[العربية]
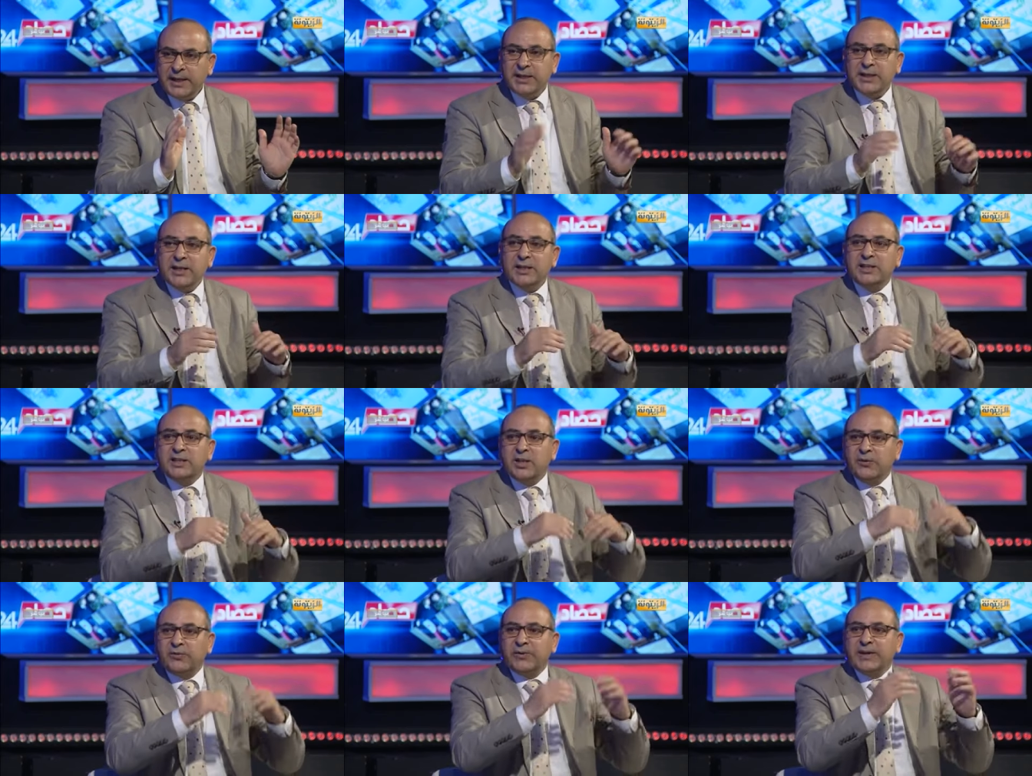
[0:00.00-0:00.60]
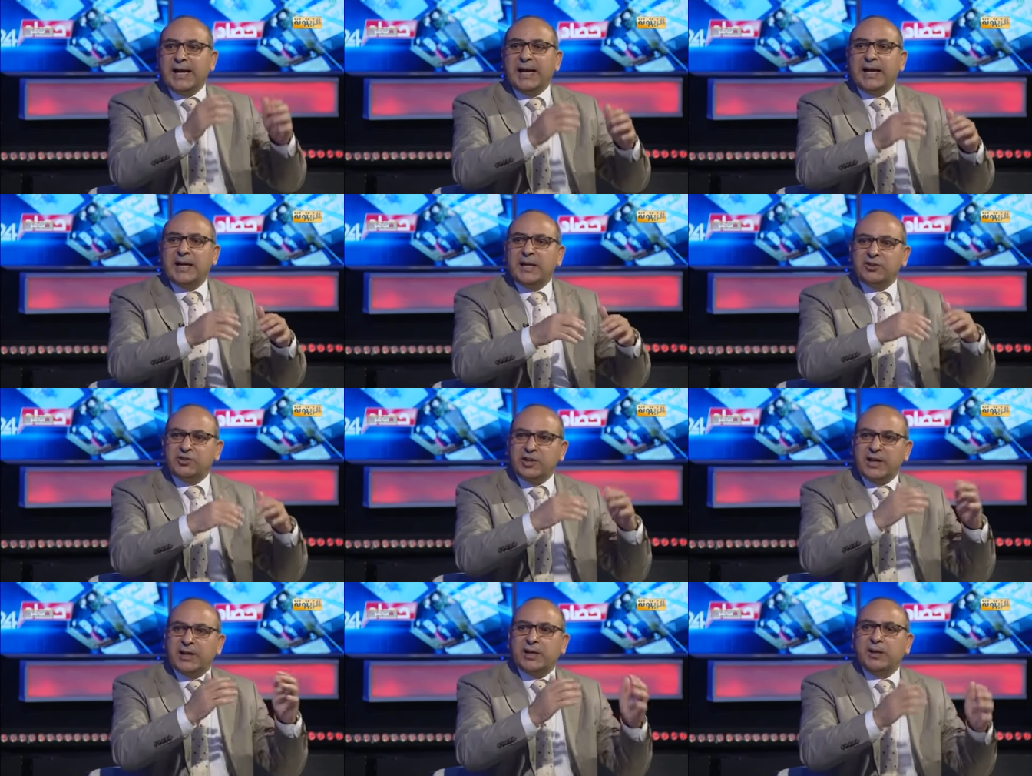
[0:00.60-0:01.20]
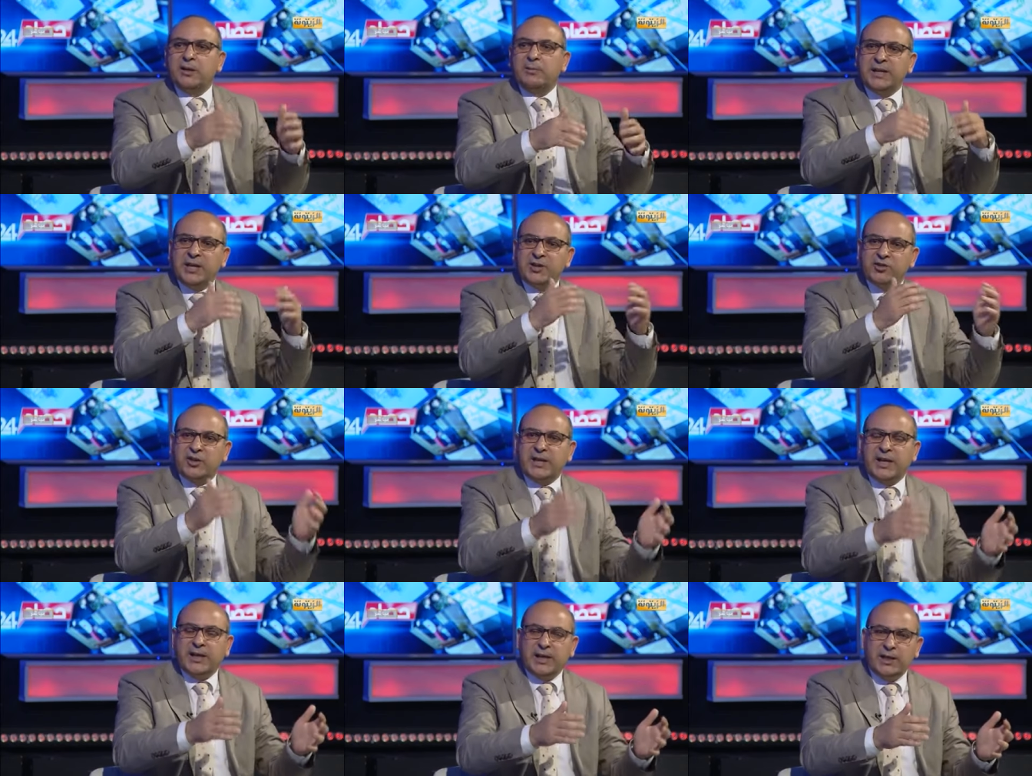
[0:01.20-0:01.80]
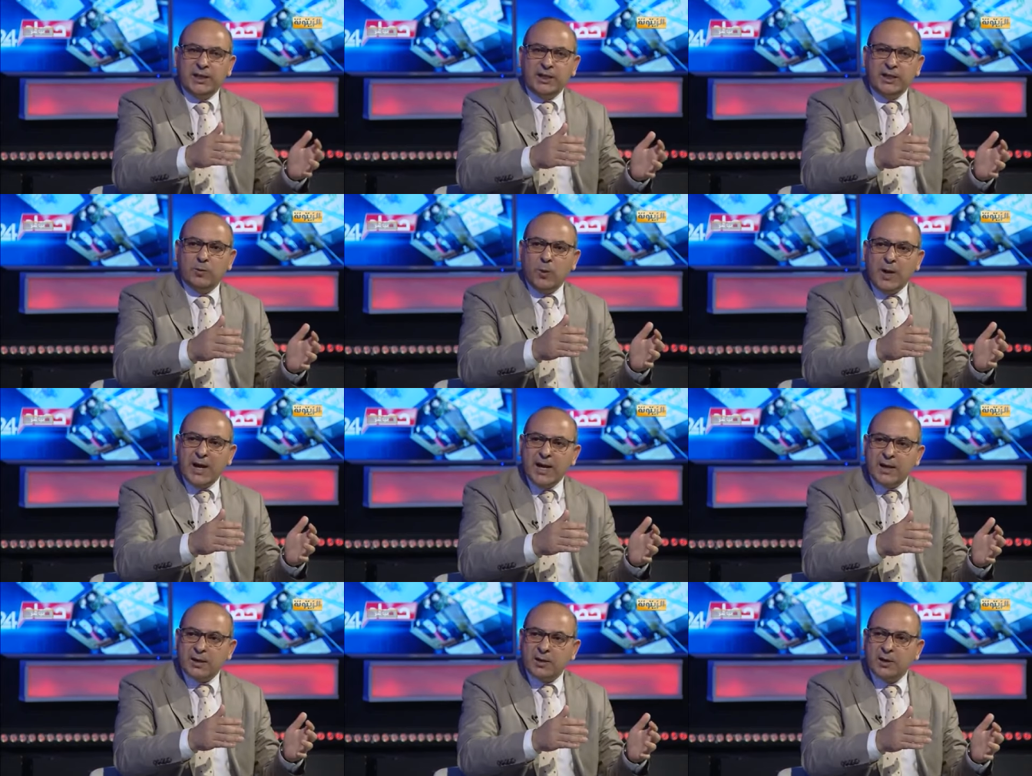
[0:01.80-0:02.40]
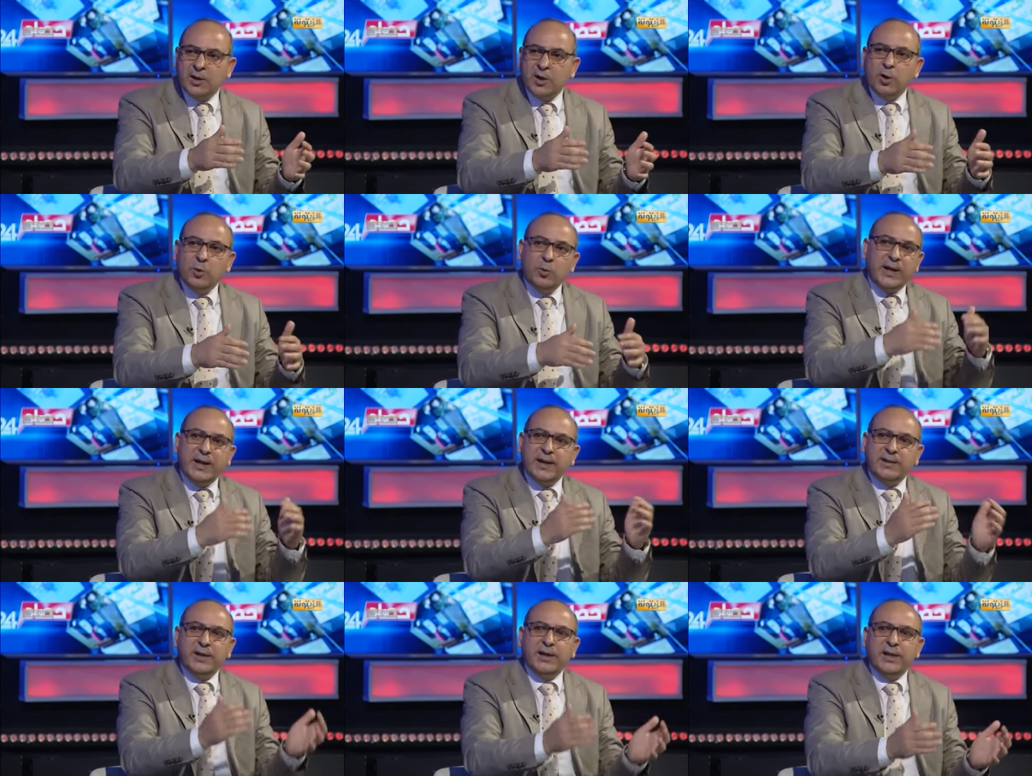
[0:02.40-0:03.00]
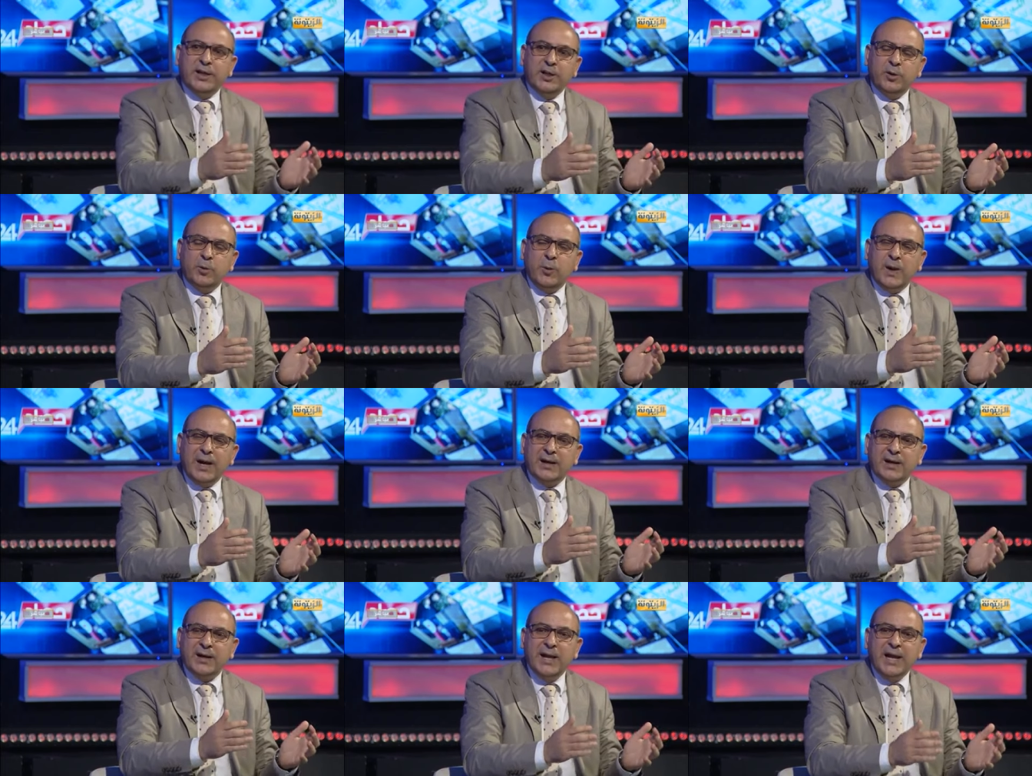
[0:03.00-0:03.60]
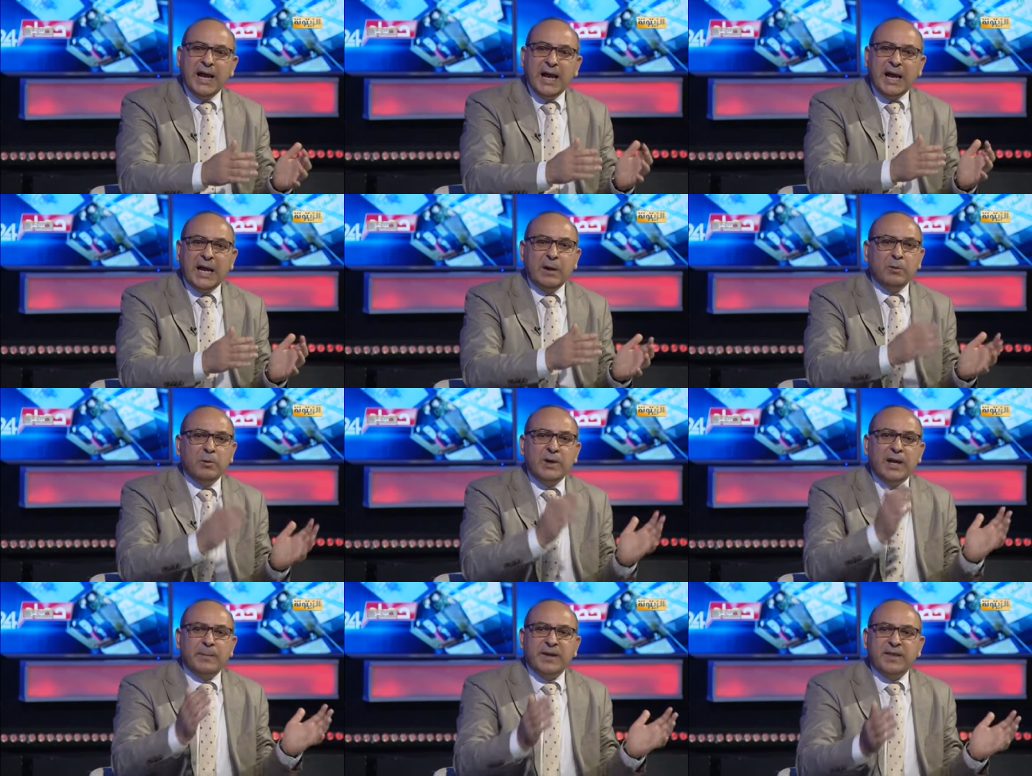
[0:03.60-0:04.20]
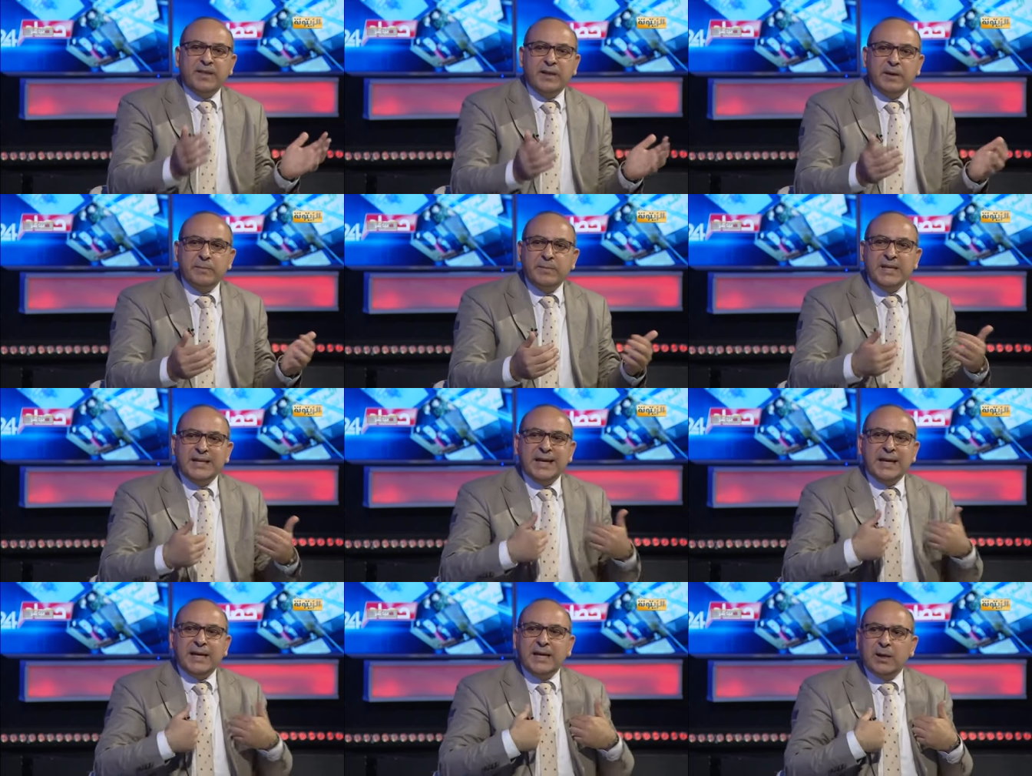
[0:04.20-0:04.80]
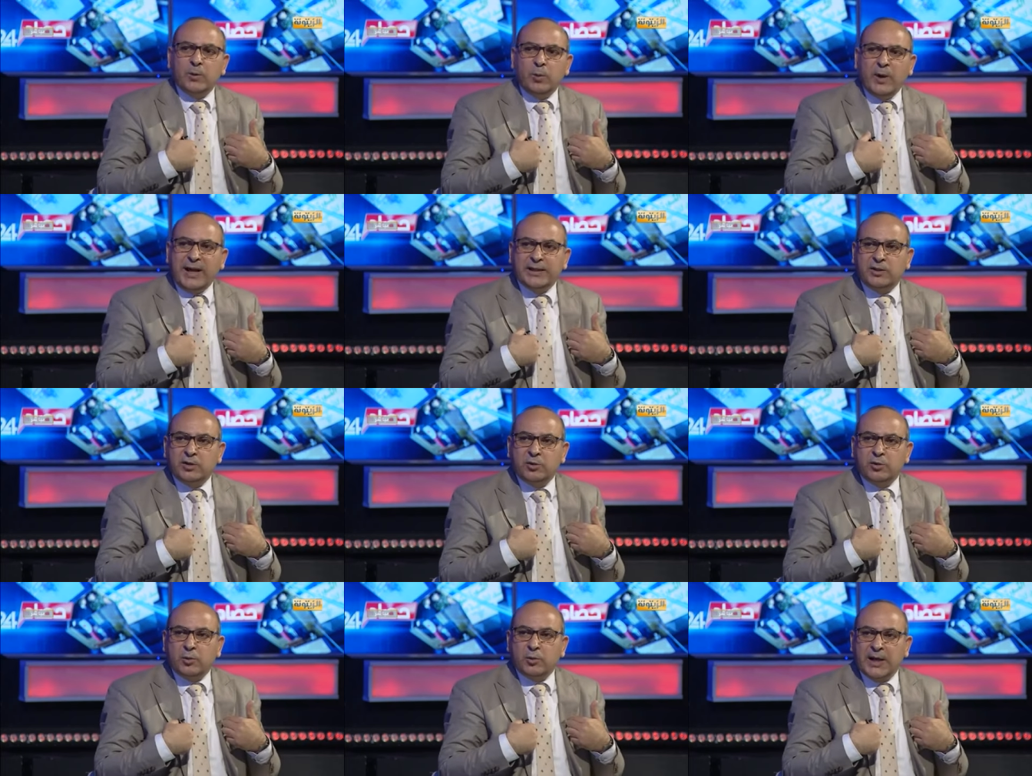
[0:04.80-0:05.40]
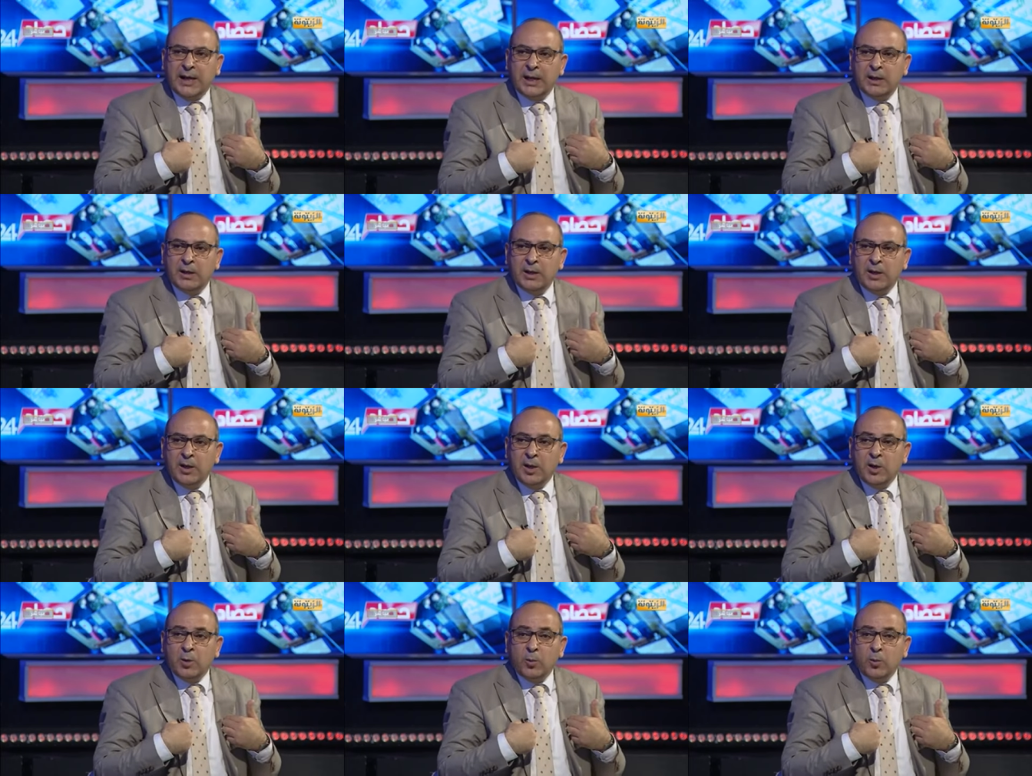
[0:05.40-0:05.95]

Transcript: كي نتفق على شكل من أشكال الحوار وهذا الحوار حول مضامين أنا أحددها